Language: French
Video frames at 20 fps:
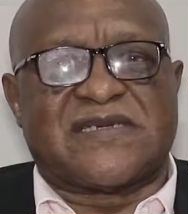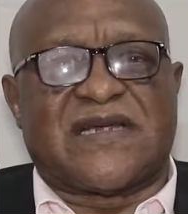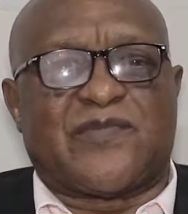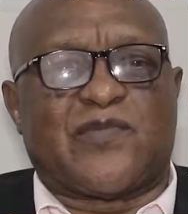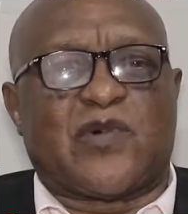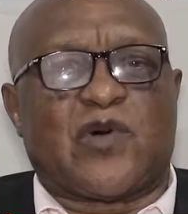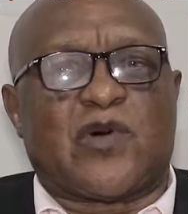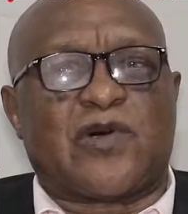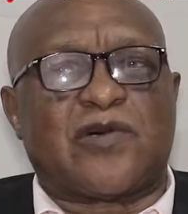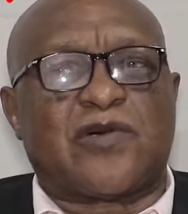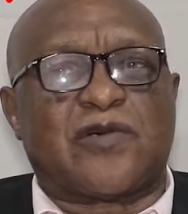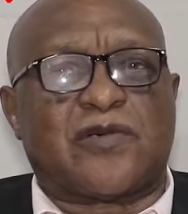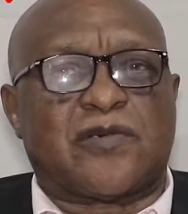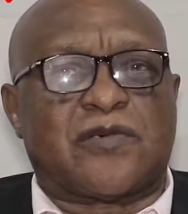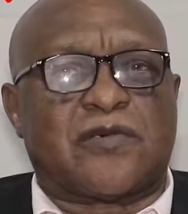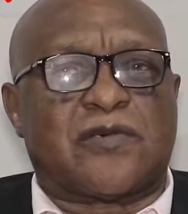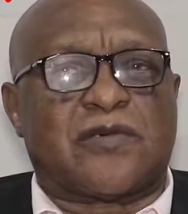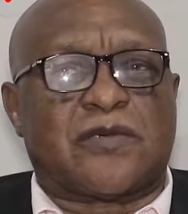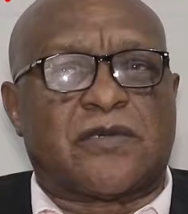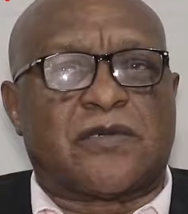D'abord,
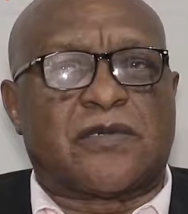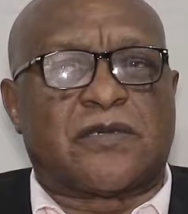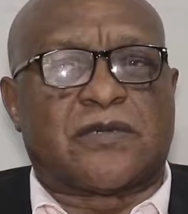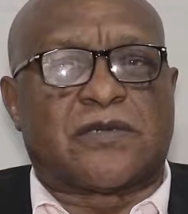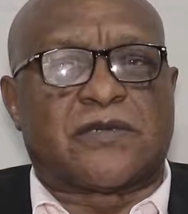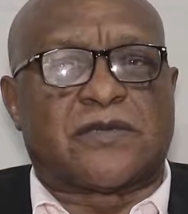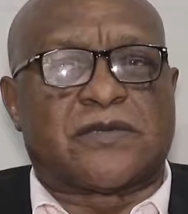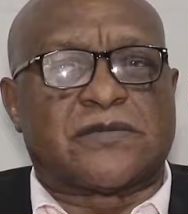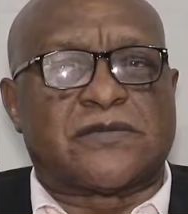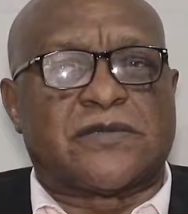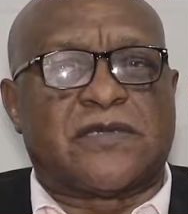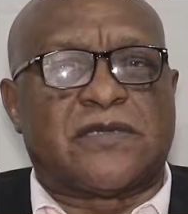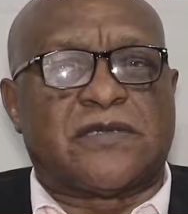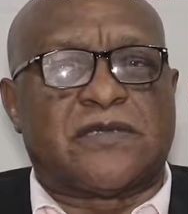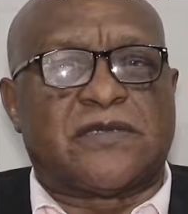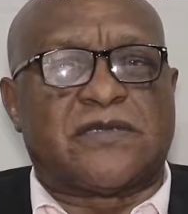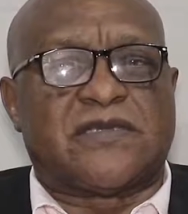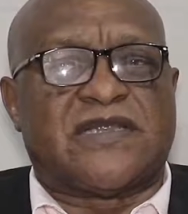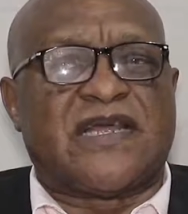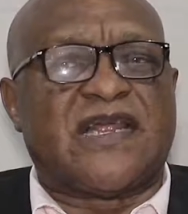euh,
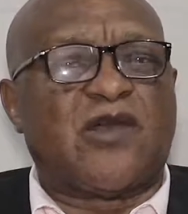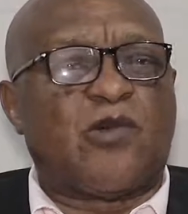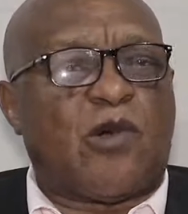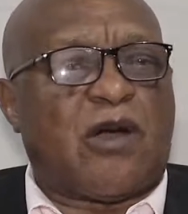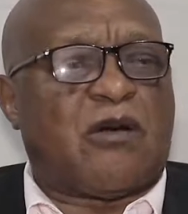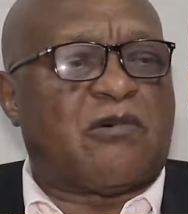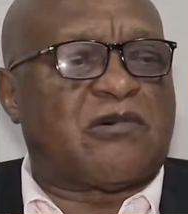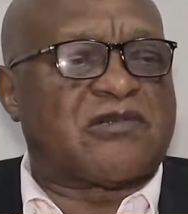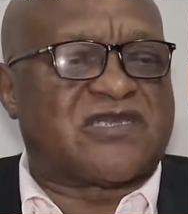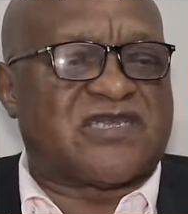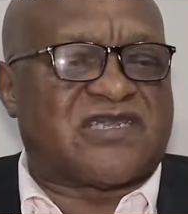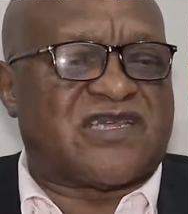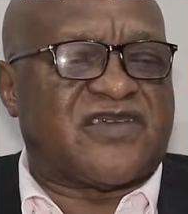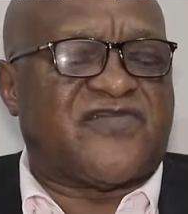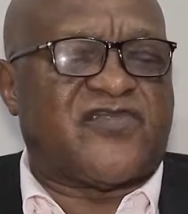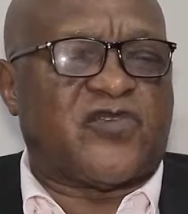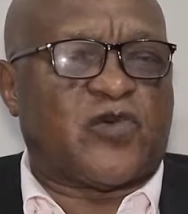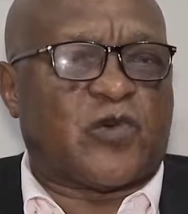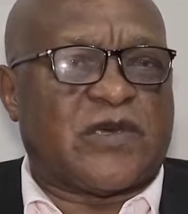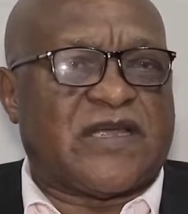des lois ont
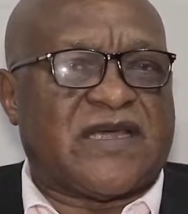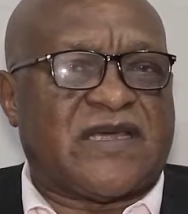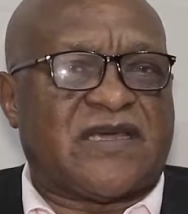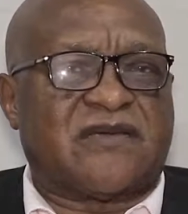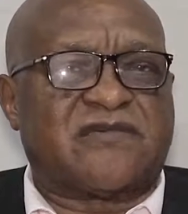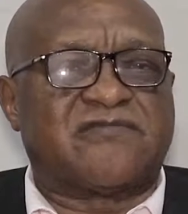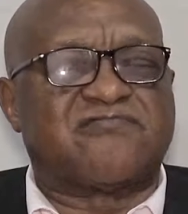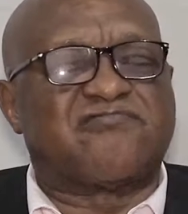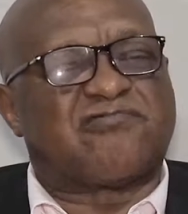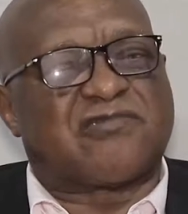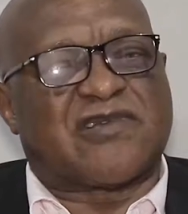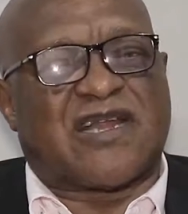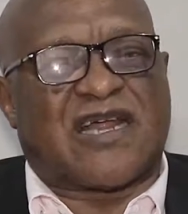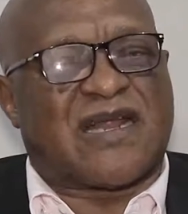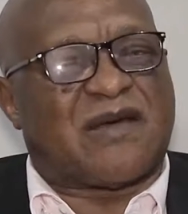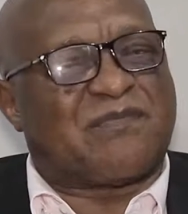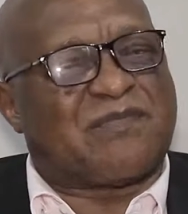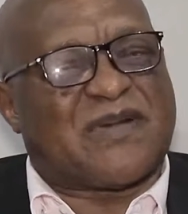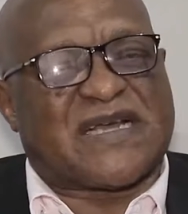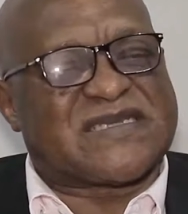été violées. On
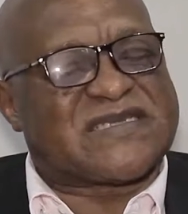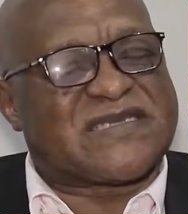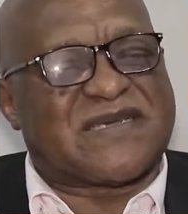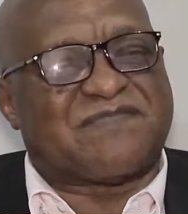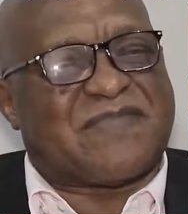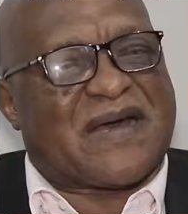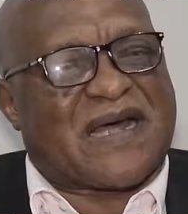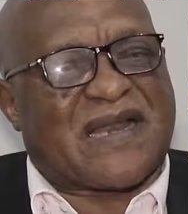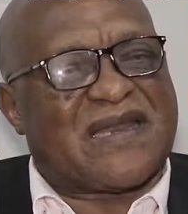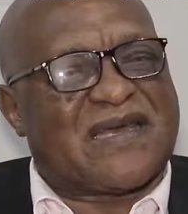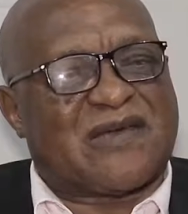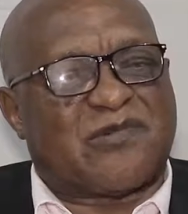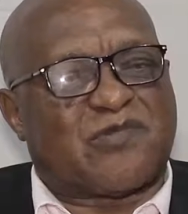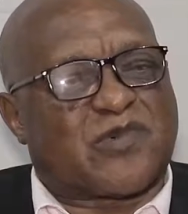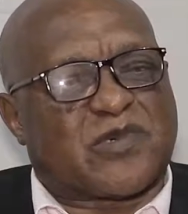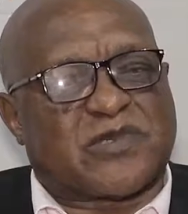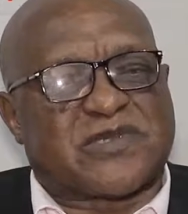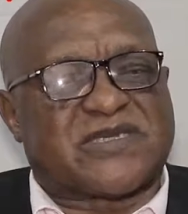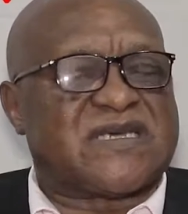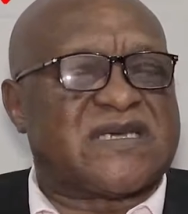n'en a pas assez parlé au
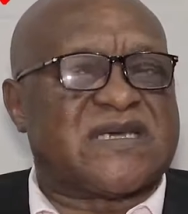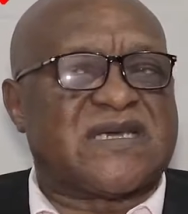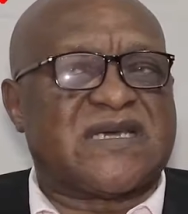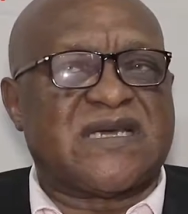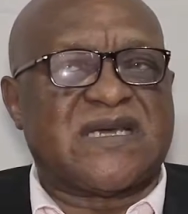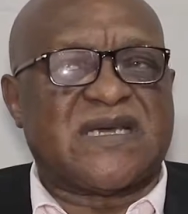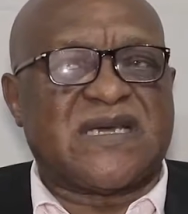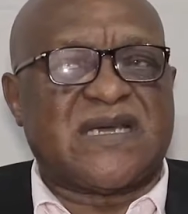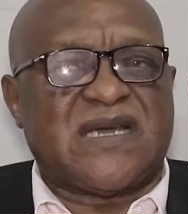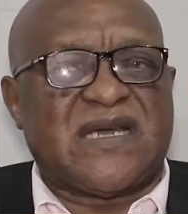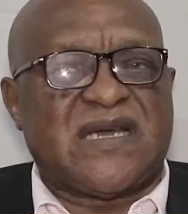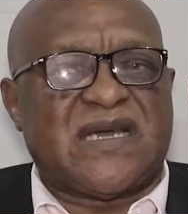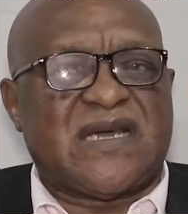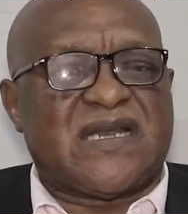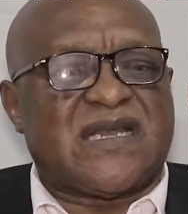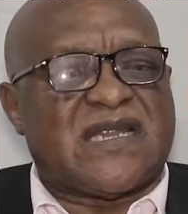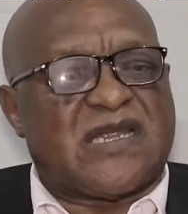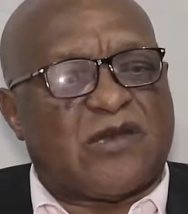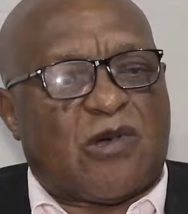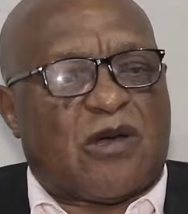procès.
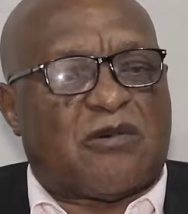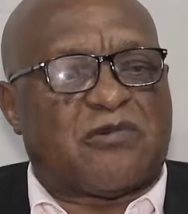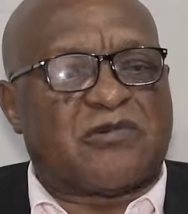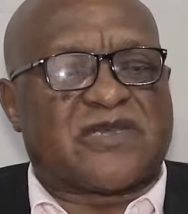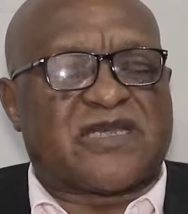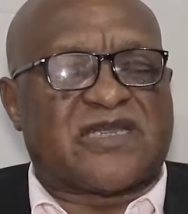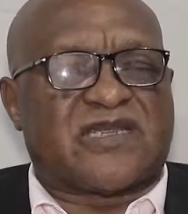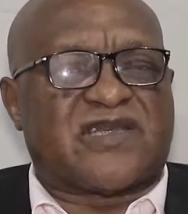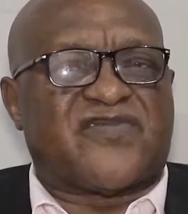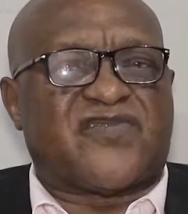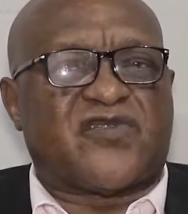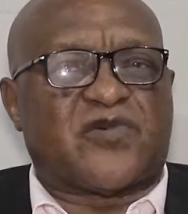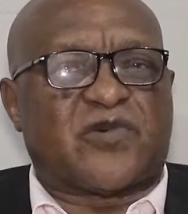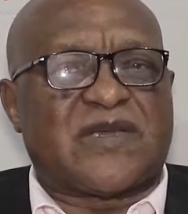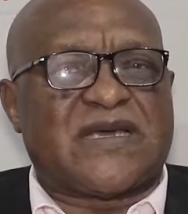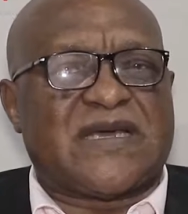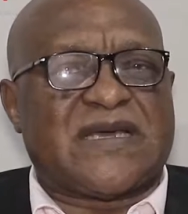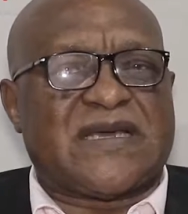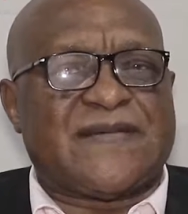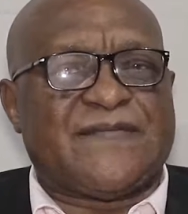Les lois ont été
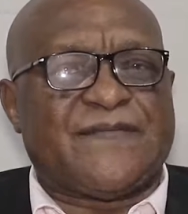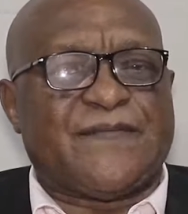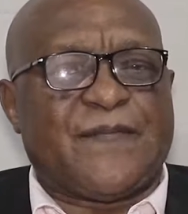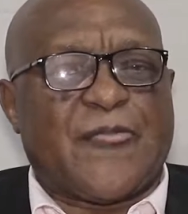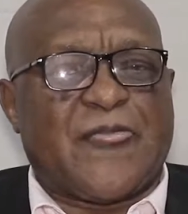violées.